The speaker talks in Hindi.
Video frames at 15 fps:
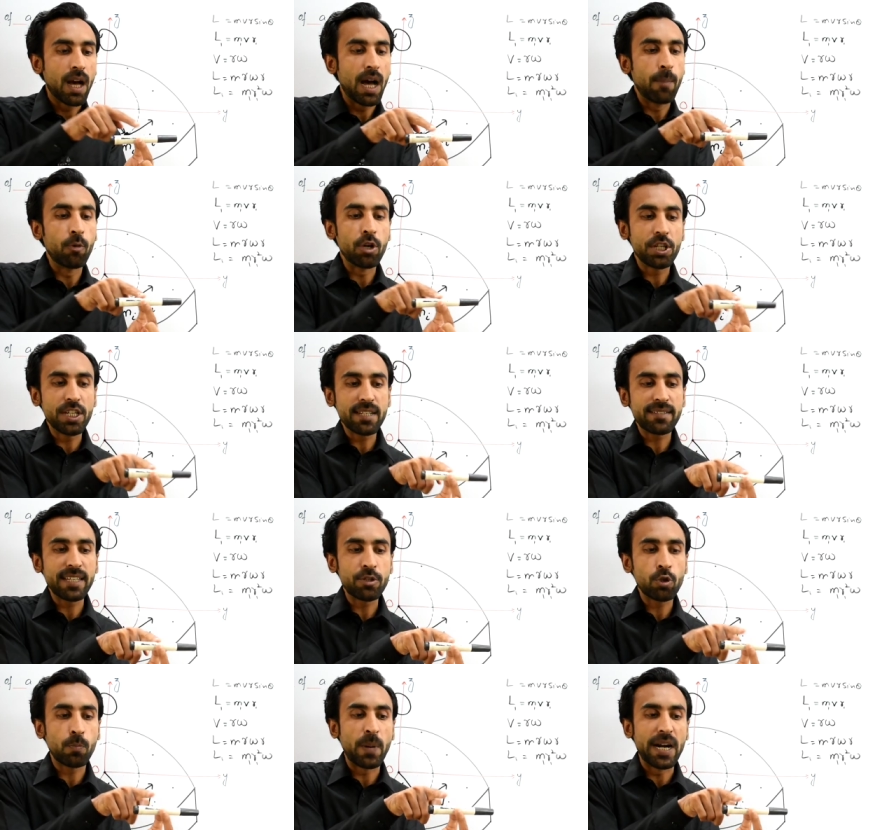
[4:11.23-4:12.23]
अब ओरिजिन
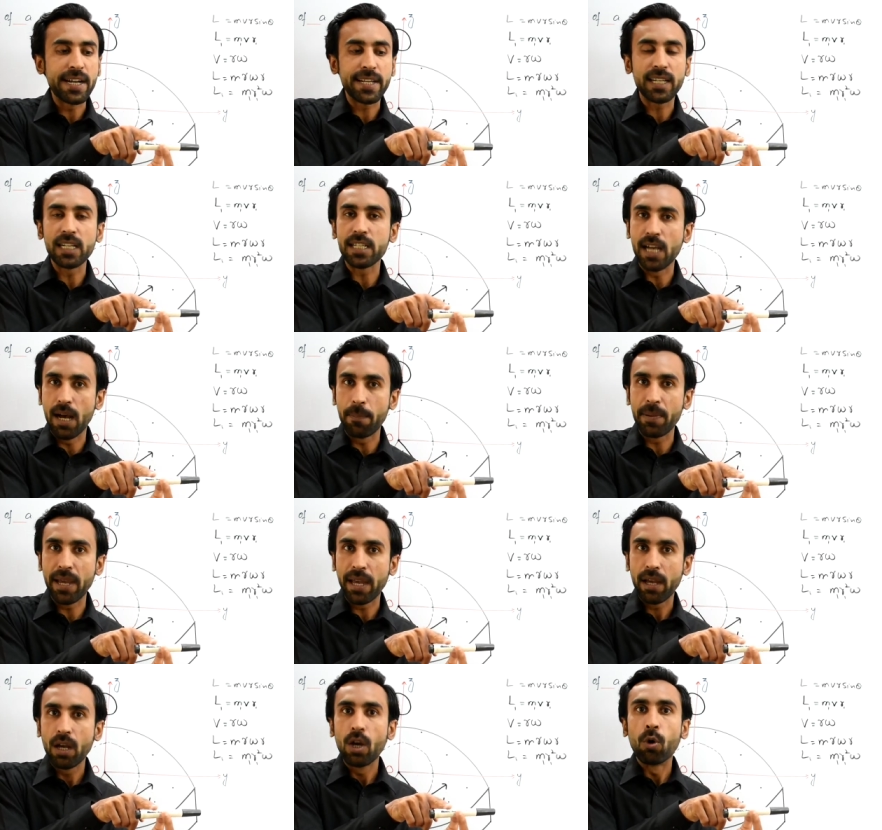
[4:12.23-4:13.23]
से जो पार्टिकल यहाँ पे
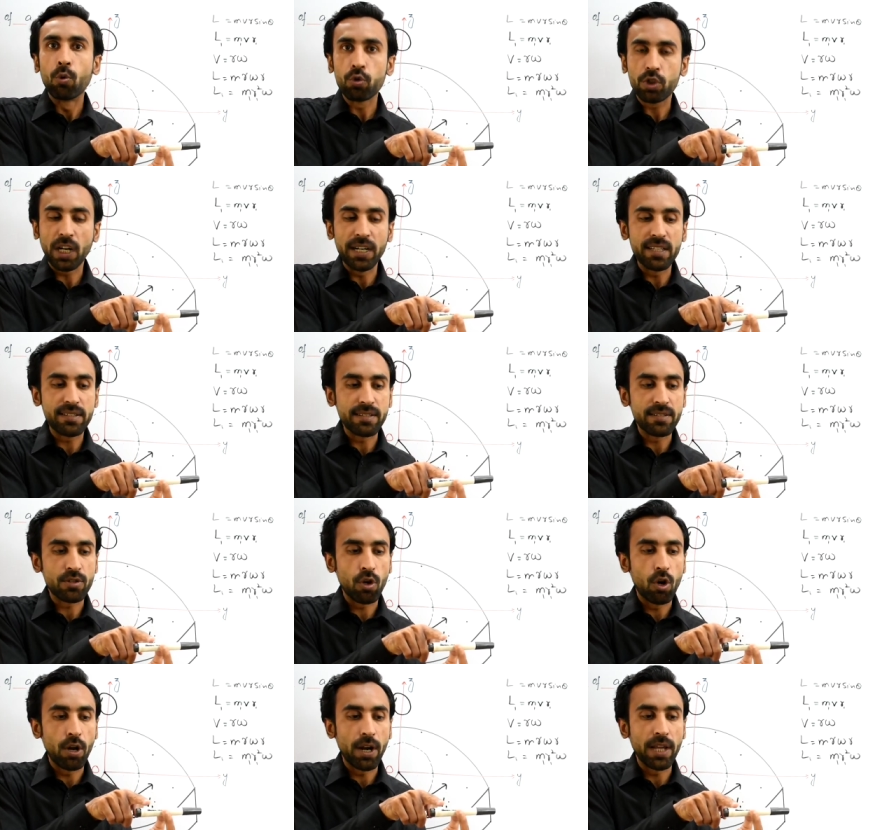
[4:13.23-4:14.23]
है उसका
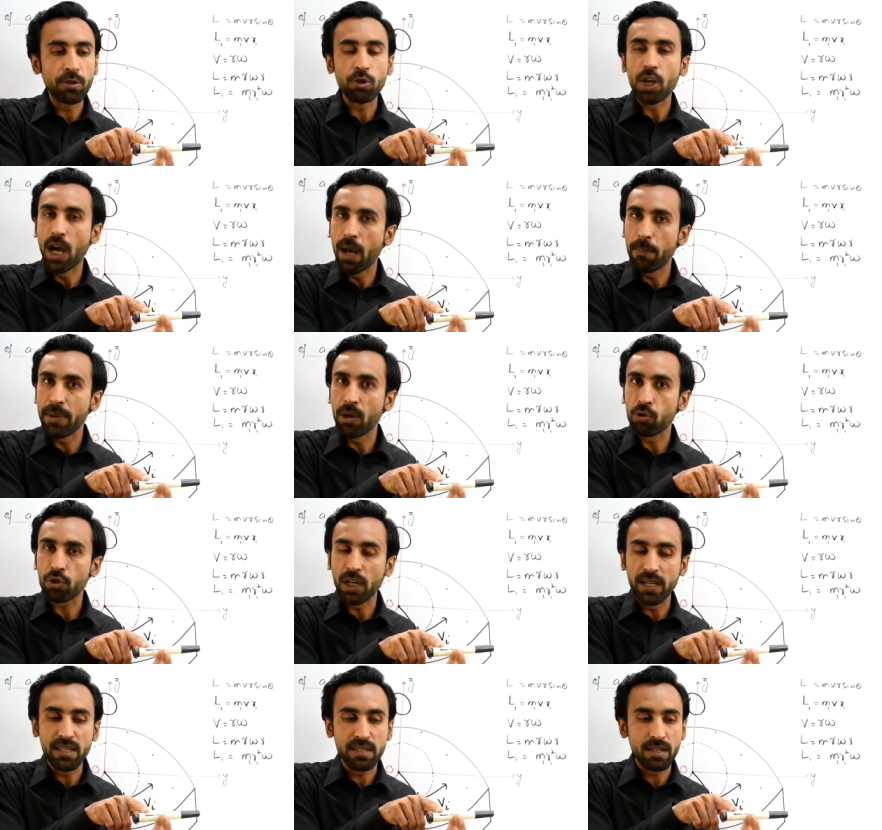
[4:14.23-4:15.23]
डिस्टेंस और है जो यहाँ पे
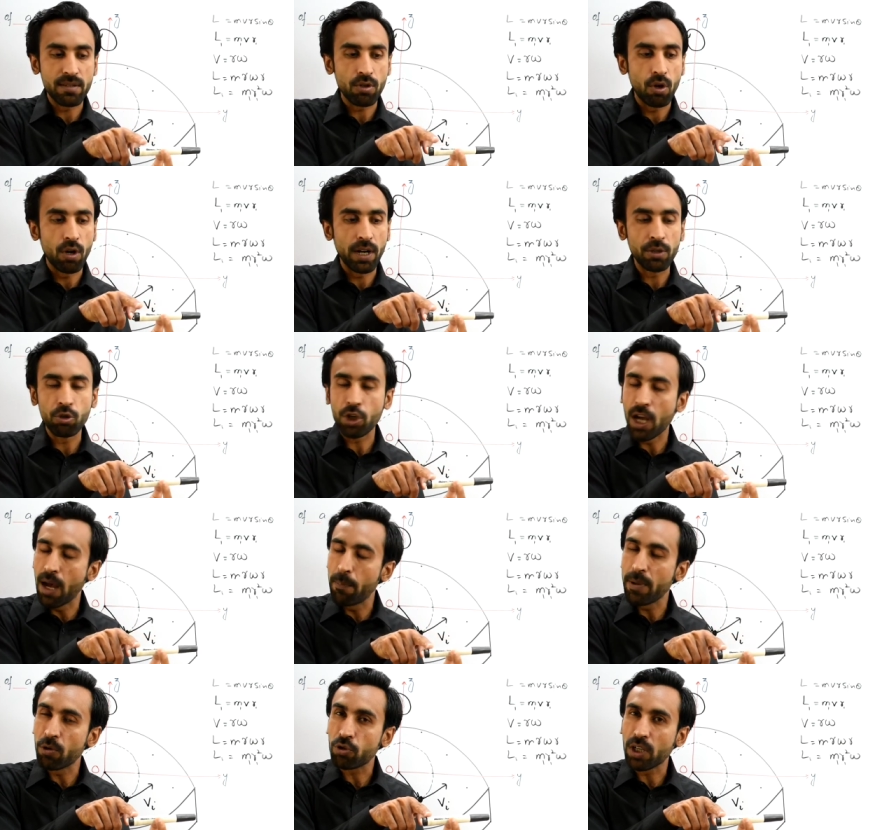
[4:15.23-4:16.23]
उसका डिस्टेंस और है जो यहाँ
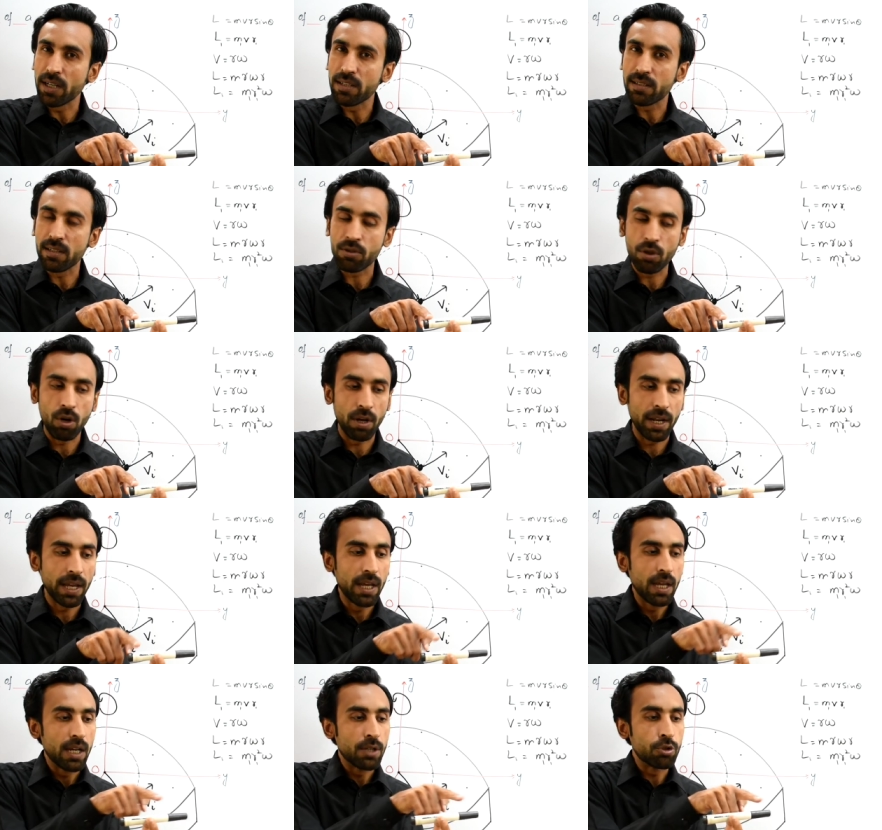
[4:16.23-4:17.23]
पे उसका डिस्टेंस और है
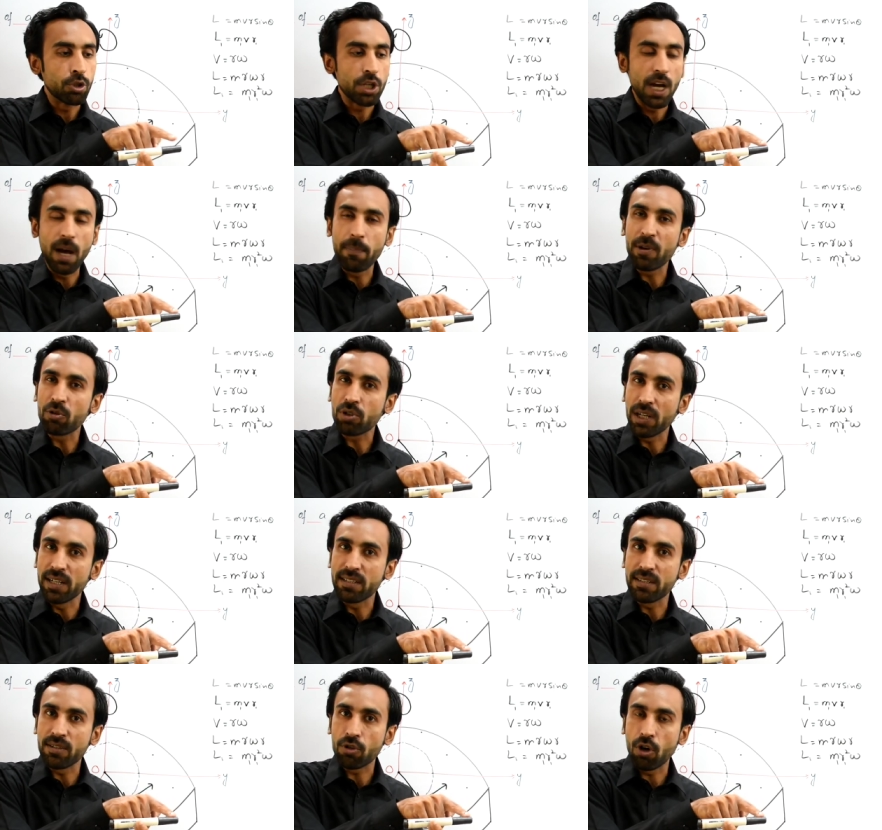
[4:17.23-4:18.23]
जो यहाँ पे उसका
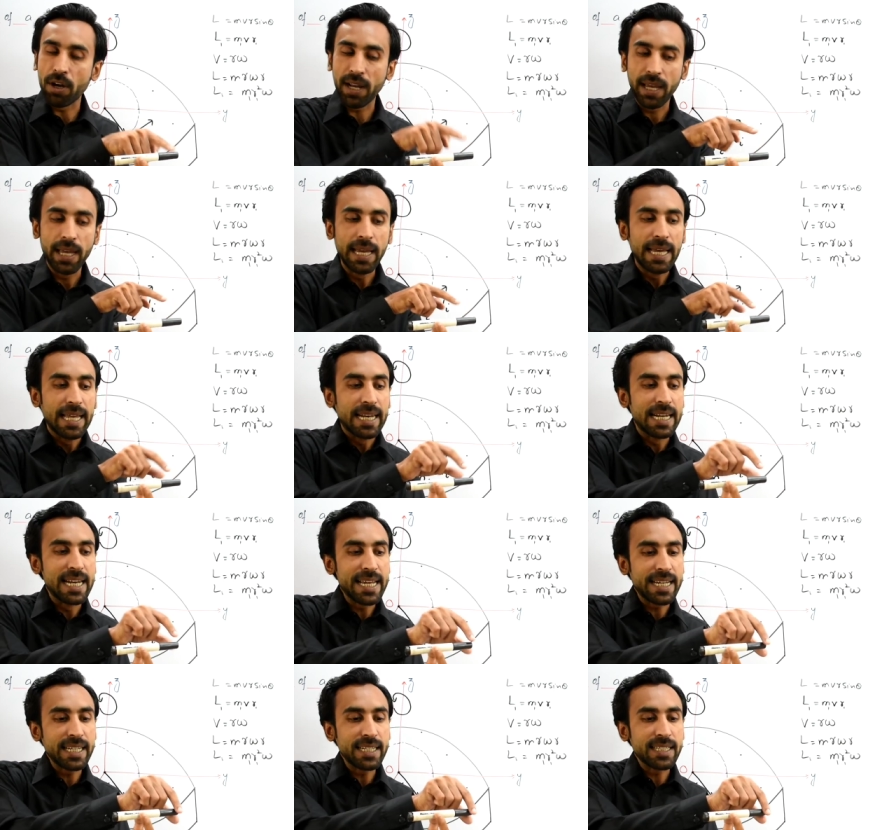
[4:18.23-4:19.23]
डिस्टेंस और है
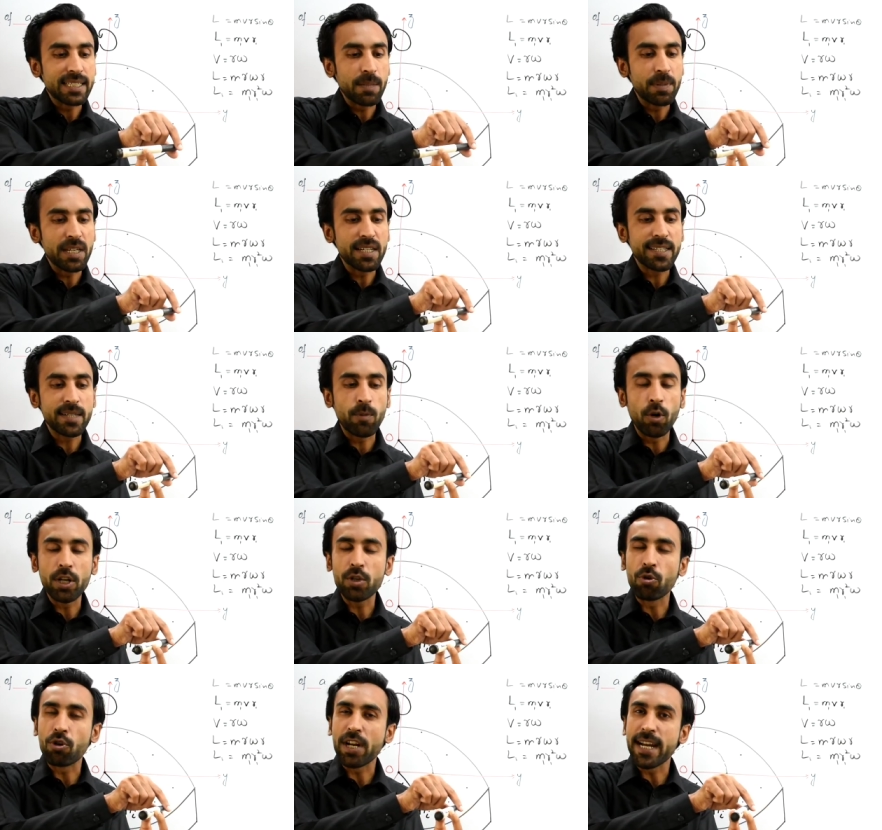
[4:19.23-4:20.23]
लेकिन जब ये रिजिड
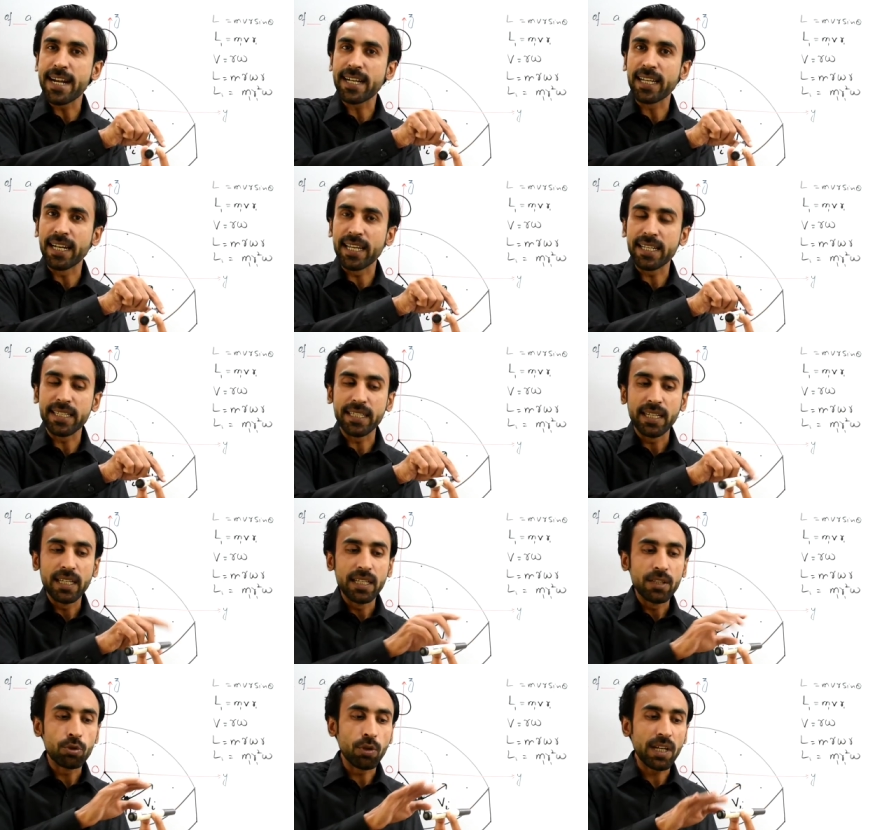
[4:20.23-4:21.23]
बॉडी रोटेट करेगी
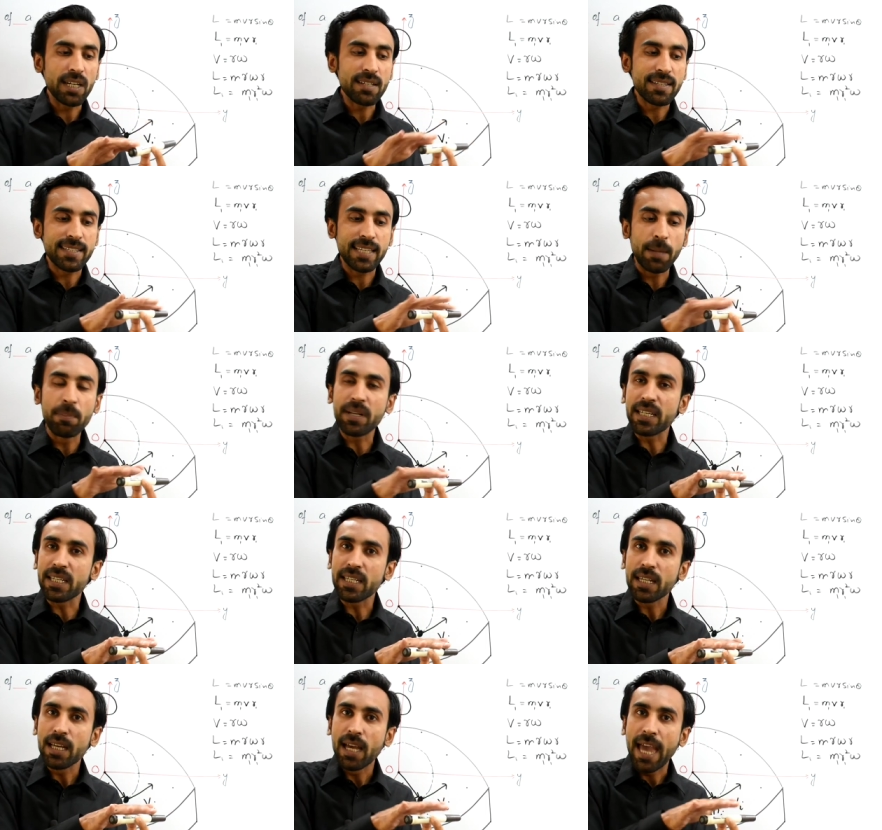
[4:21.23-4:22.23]
तो इन सब की